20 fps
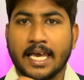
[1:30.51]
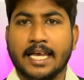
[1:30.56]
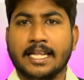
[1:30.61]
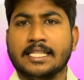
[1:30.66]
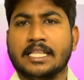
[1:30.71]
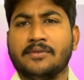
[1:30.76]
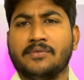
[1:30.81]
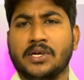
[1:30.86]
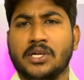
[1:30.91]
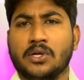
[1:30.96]

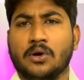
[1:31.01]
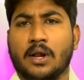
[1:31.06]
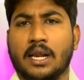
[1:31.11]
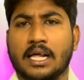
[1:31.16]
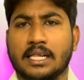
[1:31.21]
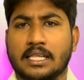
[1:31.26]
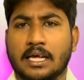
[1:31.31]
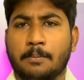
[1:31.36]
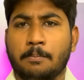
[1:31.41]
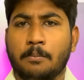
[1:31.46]
இந்த
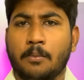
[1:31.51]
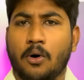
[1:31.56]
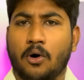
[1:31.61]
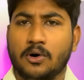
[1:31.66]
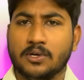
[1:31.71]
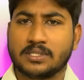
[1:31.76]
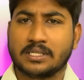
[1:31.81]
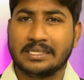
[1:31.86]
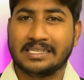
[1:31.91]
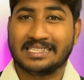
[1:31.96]
வீடியோவில் த
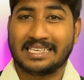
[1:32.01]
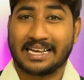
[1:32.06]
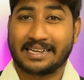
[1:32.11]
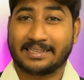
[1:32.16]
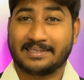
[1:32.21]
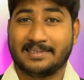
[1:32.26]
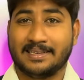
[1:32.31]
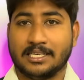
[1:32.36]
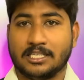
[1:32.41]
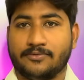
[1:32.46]
மோஸ்ட்
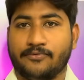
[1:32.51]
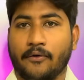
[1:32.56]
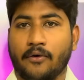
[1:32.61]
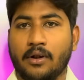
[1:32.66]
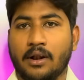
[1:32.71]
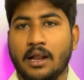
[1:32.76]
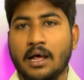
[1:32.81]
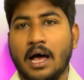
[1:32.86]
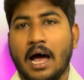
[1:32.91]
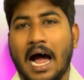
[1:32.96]

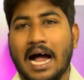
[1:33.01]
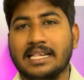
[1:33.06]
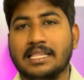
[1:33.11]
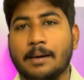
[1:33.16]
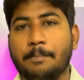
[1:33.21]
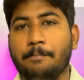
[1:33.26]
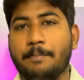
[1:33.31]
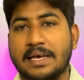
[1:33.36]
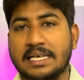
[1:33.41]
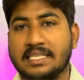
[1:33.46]
சக்ஸஸ்ஃபுல் அண்ட்
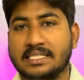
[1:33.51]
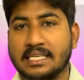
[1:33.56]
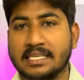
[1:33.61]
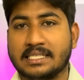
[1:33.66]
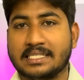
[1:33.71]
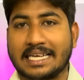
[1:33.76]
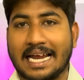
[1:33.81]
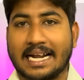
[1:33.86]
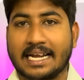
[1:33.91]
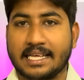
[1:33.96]
த பெஸ்ட்
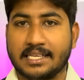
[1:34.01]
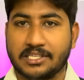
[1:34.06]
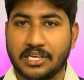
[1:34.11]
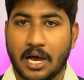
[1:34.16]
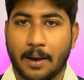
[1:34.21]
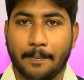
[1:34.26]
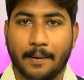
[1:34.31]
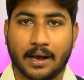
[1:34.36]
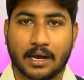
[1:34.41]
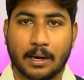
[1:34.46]

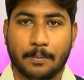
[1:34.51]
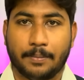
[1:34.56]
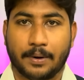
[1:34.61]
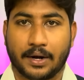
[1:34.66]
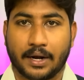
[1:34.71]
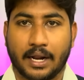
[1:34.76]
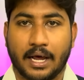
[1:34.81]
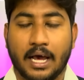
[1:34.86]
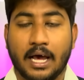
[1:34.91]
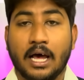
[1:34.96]
ஸ்ட்ராட்டஜியாக பார்க்கப்படுற